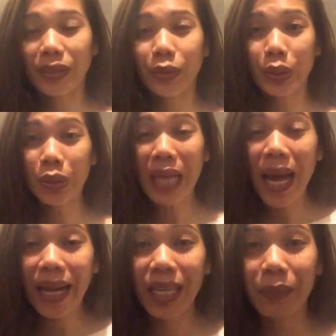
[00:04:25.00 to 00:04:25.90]
So
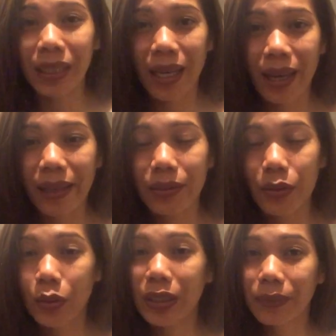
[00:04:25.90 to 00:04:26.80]
sa akin naman guys,
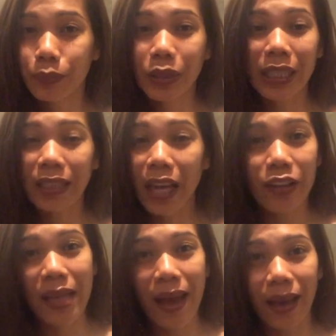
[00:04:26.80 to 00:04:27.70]
so punta na tayo
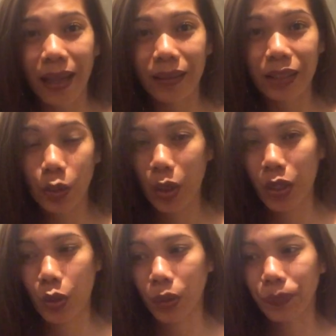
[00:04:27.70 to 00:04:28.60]
sa akin
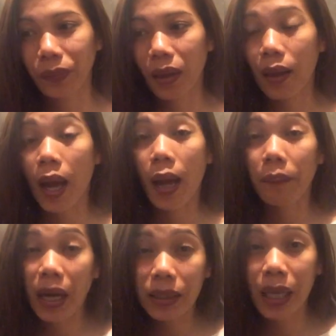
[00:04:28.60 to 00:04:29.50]
situation.
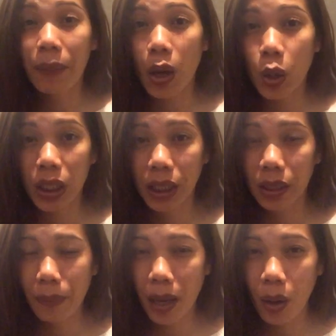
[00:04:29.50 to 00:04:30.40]
Bakit nga ba ako
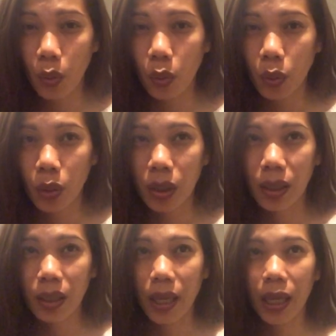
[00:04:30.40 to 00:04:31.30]
nagtatrabaho?
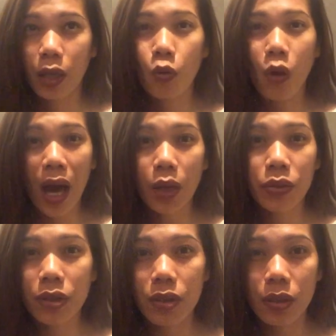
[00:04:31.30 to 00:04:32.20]
Eh kung
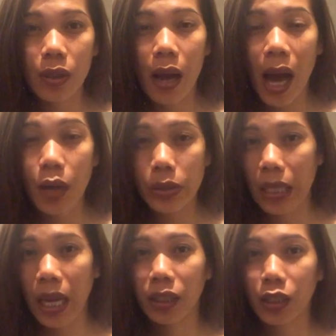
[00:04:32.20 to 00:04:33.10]
halos halos
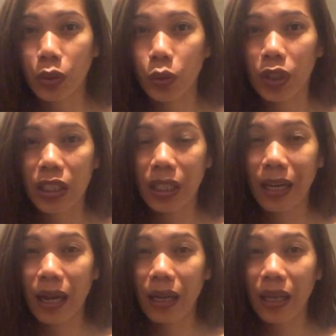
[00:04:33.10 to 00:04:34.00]
lahat ng Turkish na
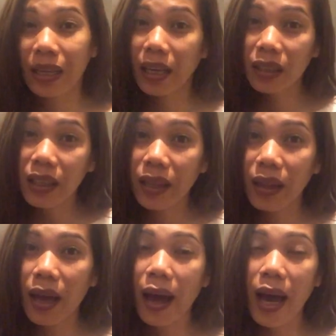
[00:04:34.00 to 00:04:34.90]
lalaki eh ganyan
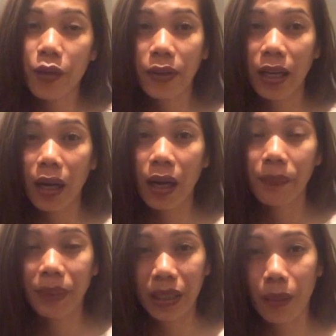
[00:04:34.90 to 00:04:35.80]
na ayaw nilang
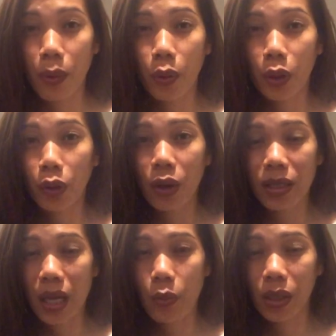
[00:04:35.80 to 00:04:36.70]
pagtrabahuin yung
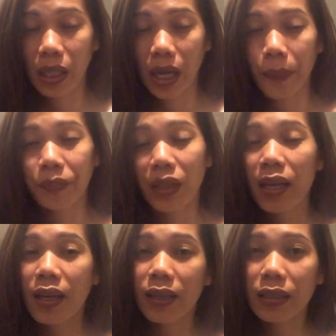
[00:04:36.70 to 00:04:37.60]
asawa nila.
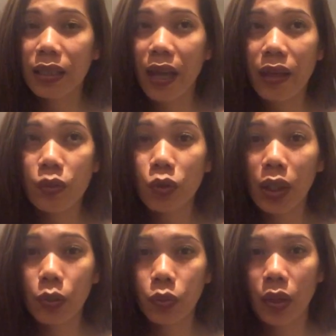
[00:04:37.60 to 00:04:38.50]
Kasi guys,
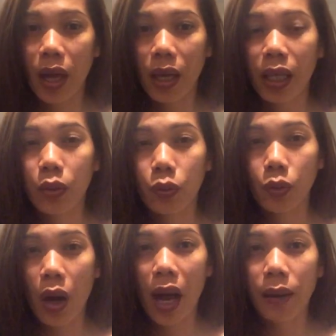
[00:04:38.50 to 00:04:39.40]
unang-una,
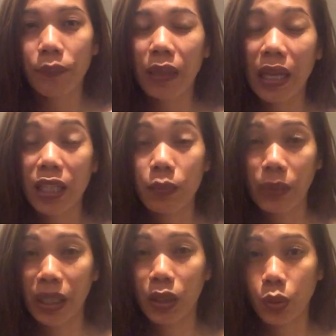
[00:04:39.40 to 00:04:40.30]
ito ang
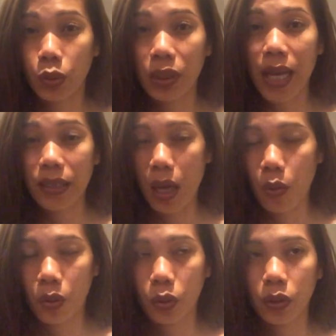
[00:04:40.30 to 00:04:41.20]
ina-explain ko sa
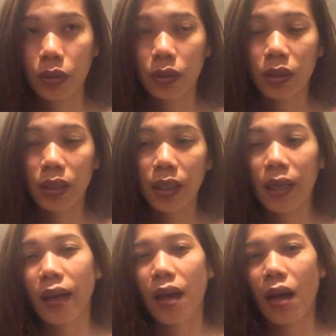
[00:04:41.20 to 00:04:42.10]
asawa ko.
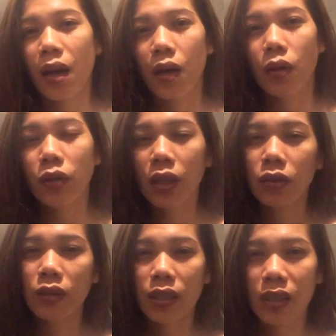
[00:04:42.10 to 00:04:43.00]

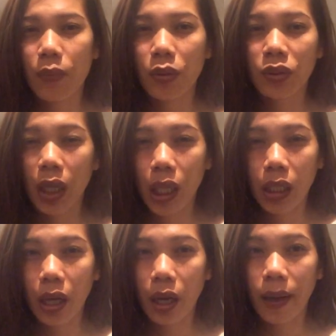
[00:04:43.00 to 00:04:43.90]
Unang-una, sabi ko sa
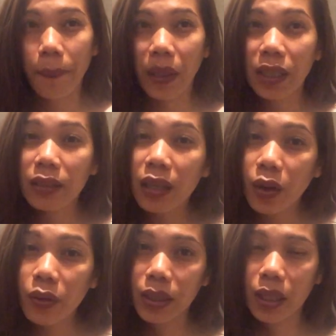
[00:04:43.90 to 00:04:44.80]
kanya, kapag hindi
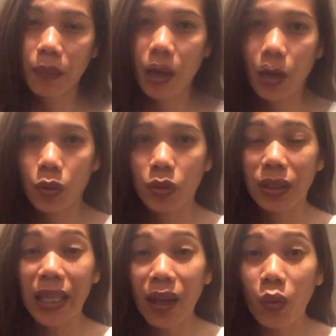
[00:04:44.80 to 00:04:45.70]
ako nagtrabaho, oh.
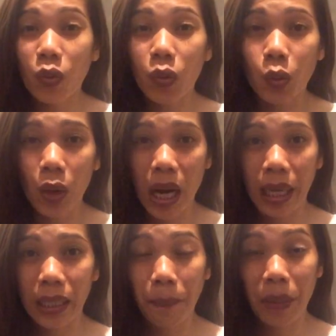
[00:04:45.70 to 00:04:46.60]
saan ako
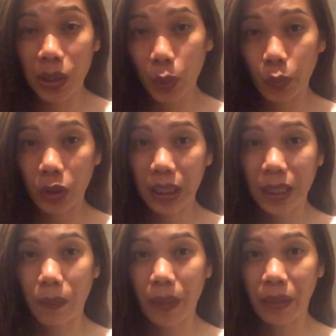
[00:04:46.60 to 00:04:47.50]
kukuha ng pangsuporta
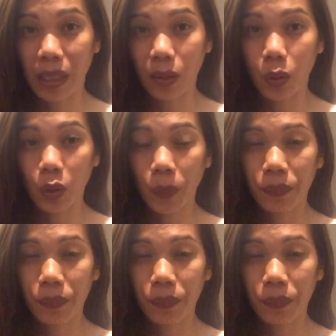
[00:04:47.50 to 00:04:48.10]
sa family ko?